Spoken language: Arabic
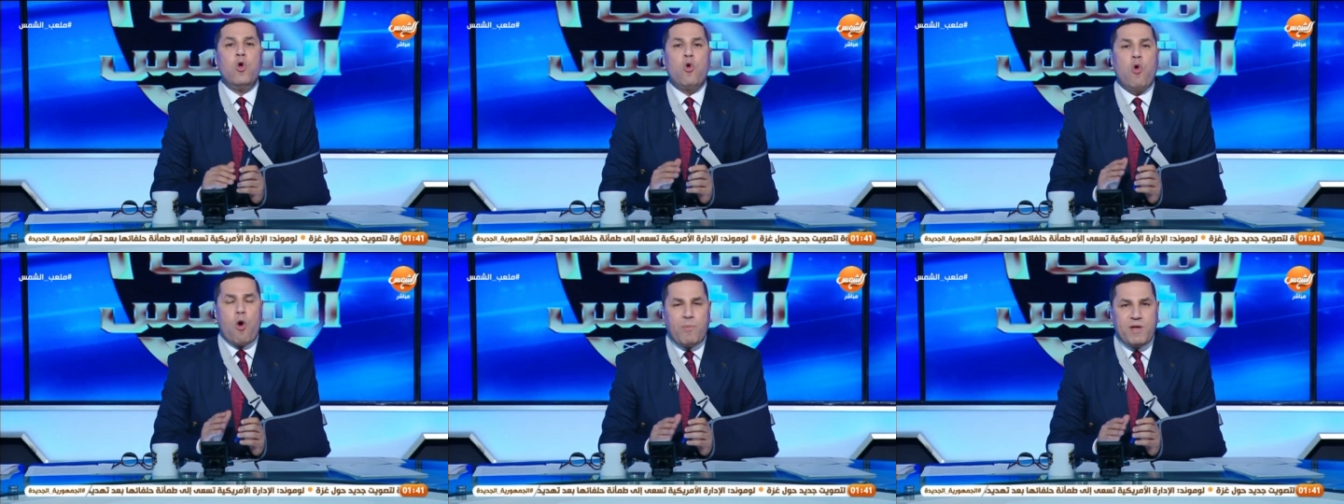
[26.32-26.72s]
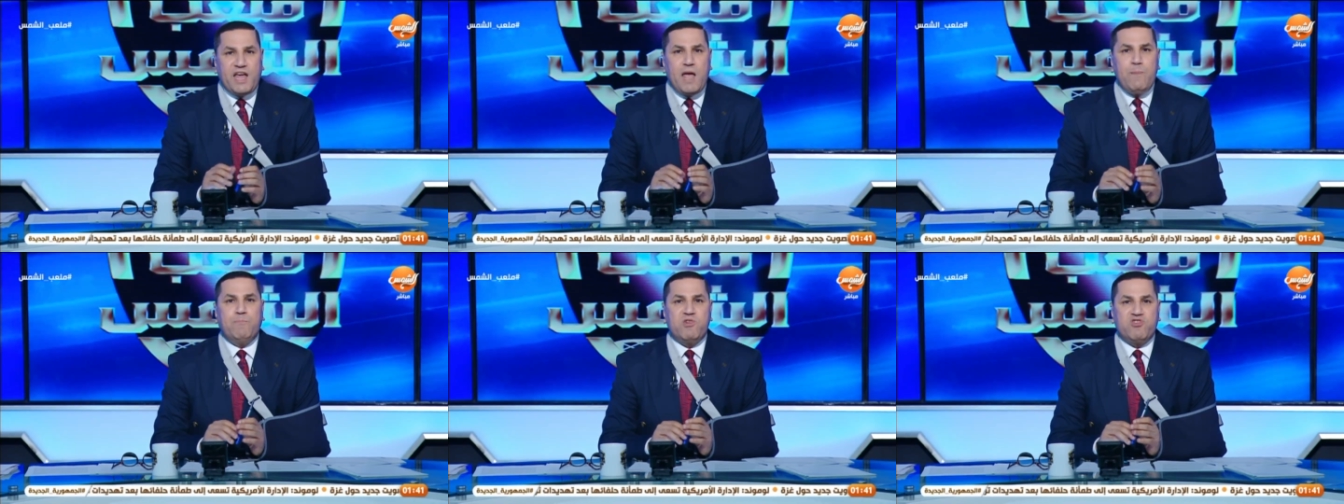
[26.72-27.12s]

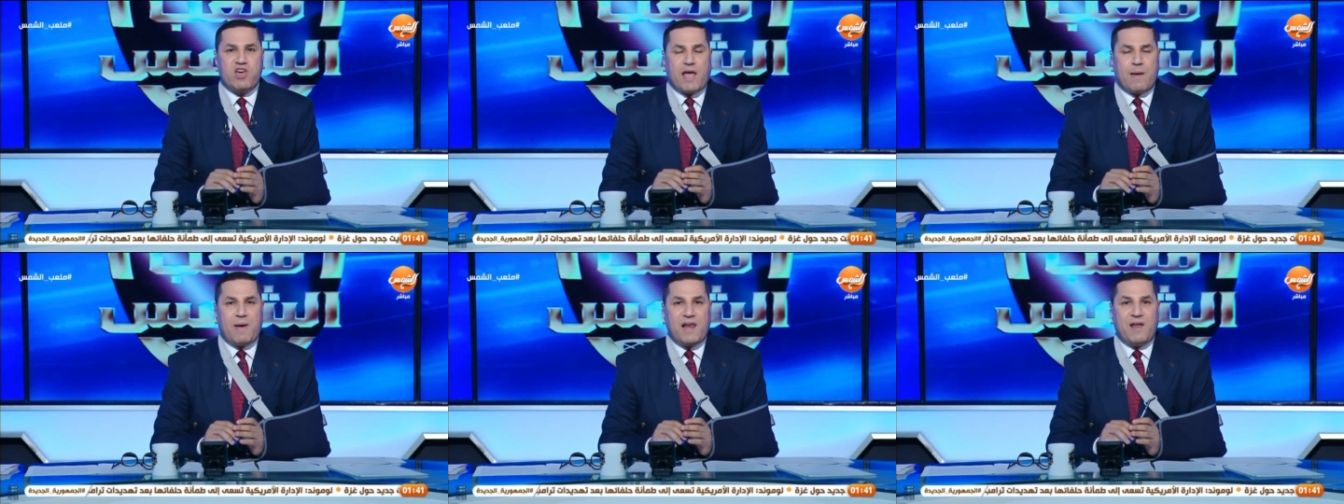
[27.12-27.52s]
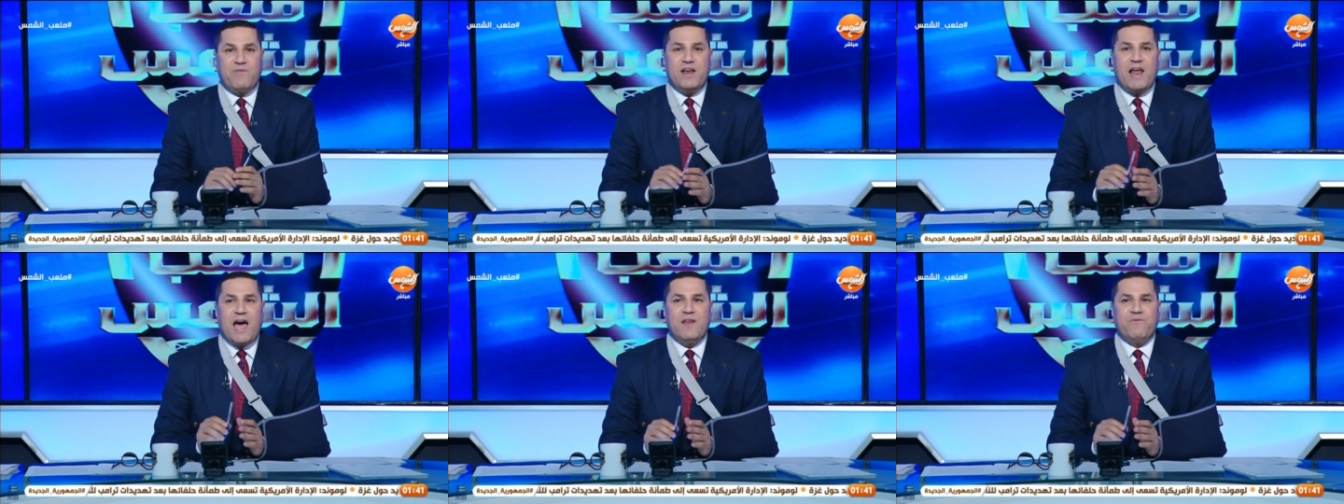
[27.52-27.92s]
وبيحب شيكابالا
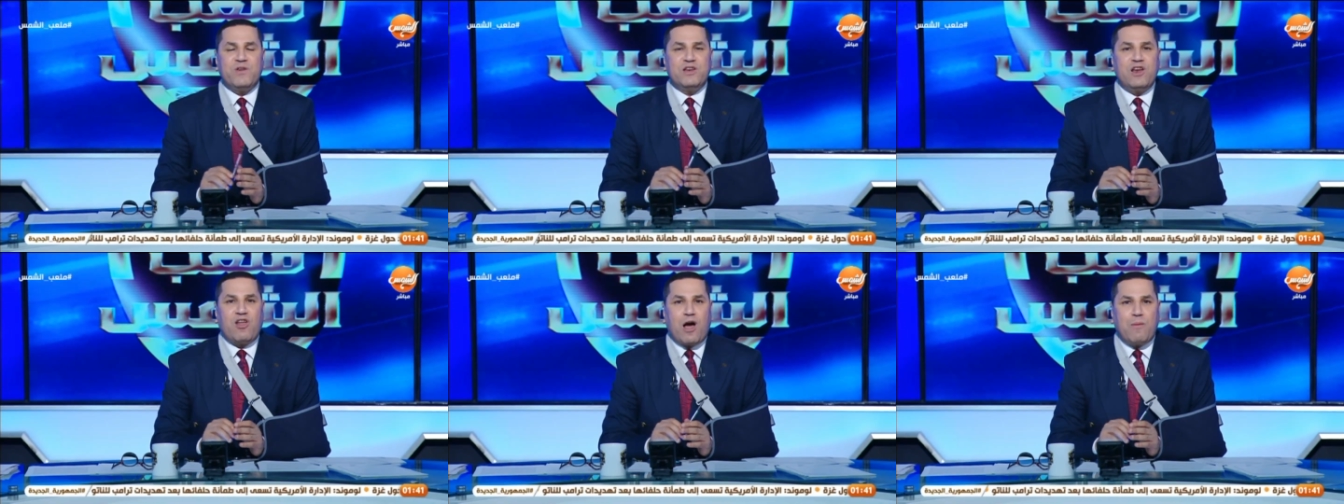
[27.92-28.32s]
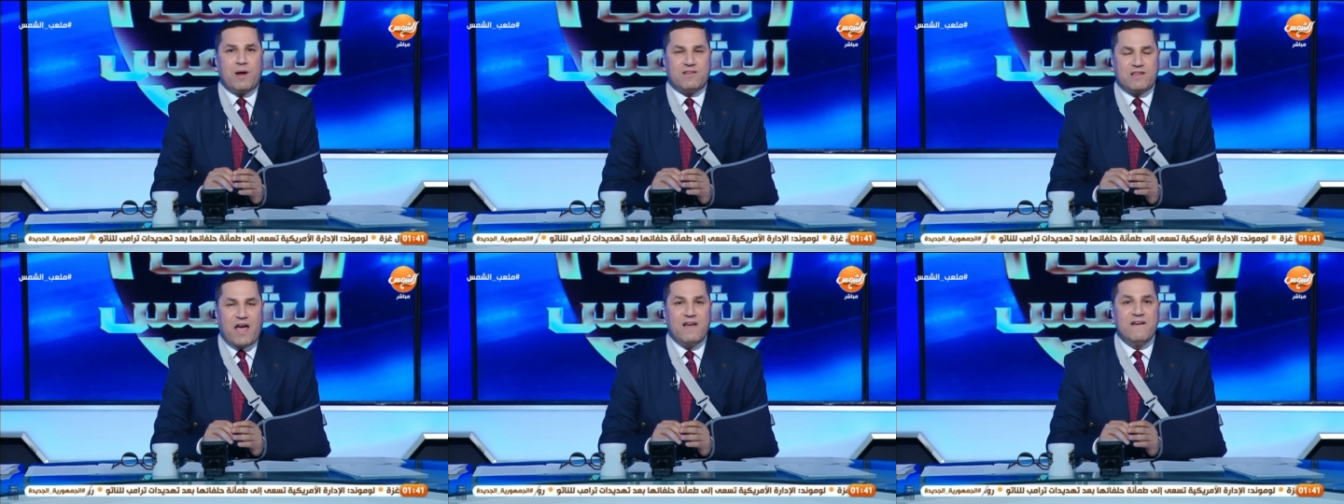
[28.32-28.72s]
فانا عارف ان
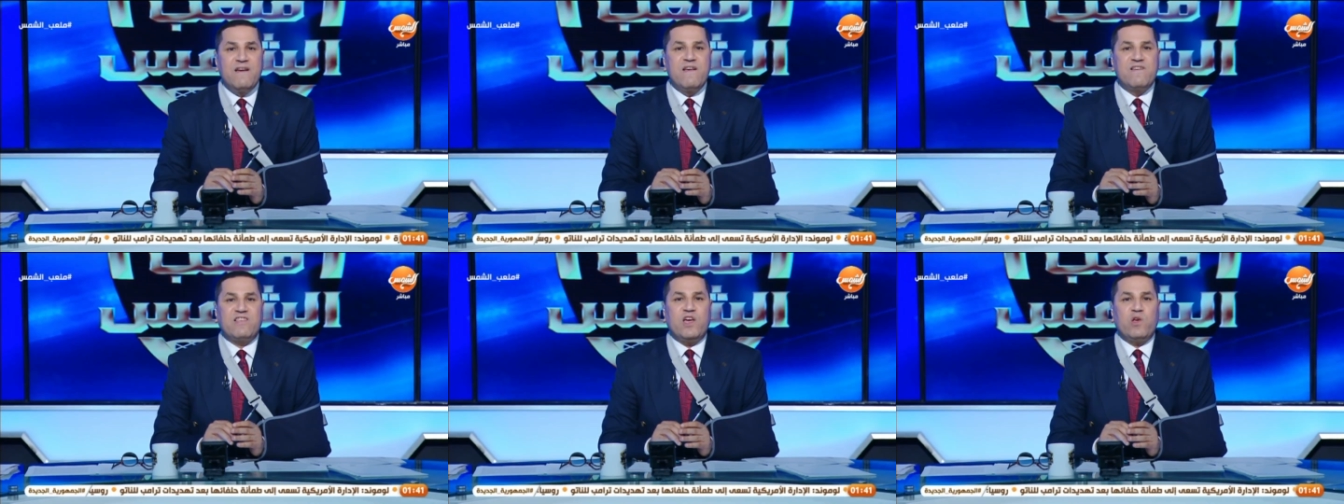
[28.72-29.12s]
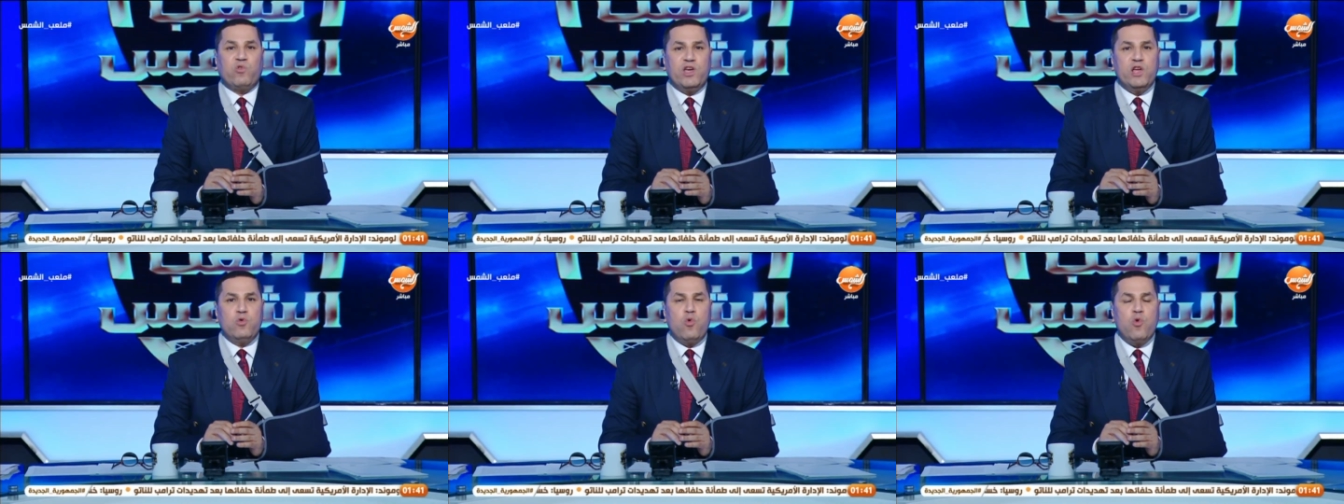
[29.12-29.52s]
الخبر ده
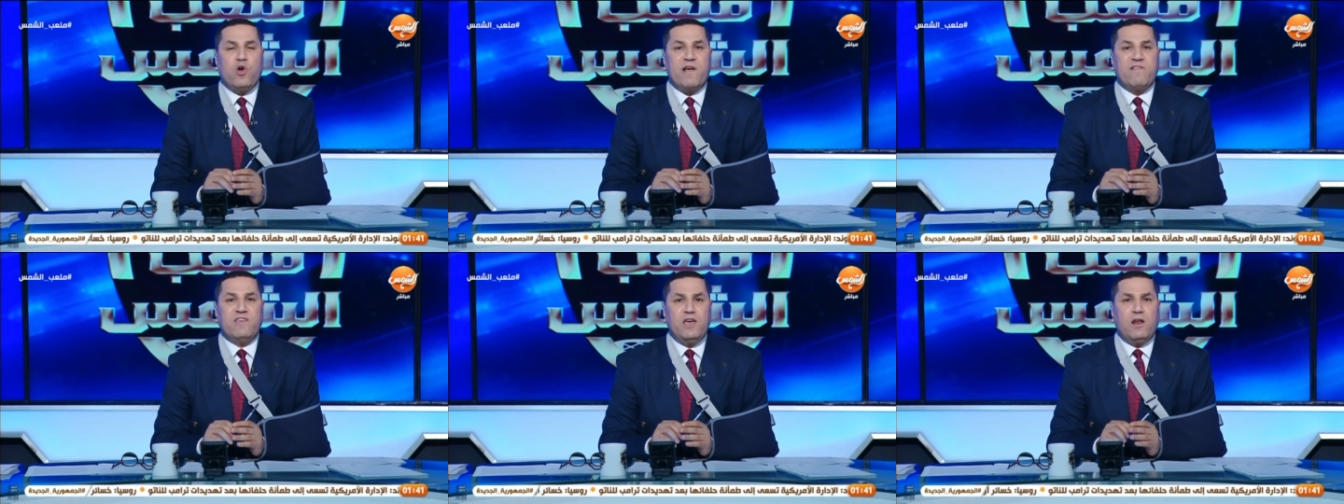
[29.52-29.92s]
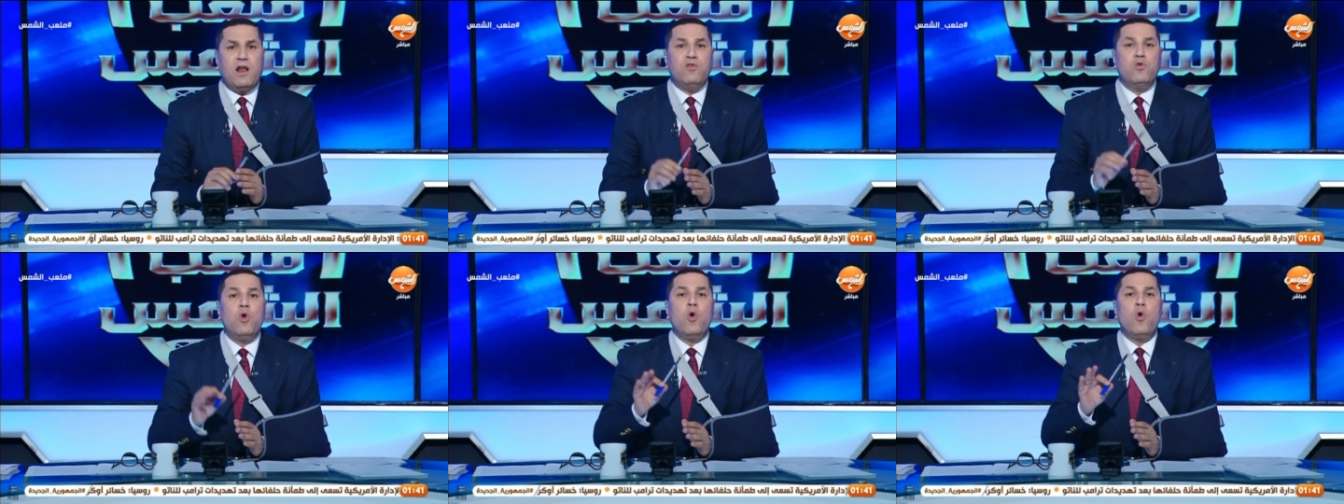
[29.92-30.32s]
سيسعده
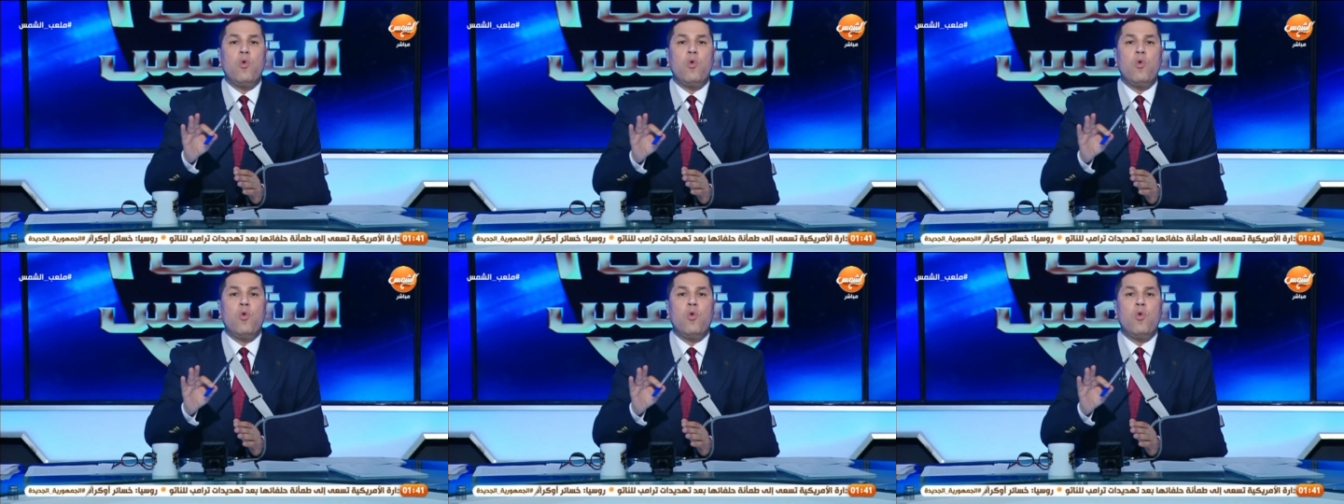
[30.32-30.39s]
كثيرا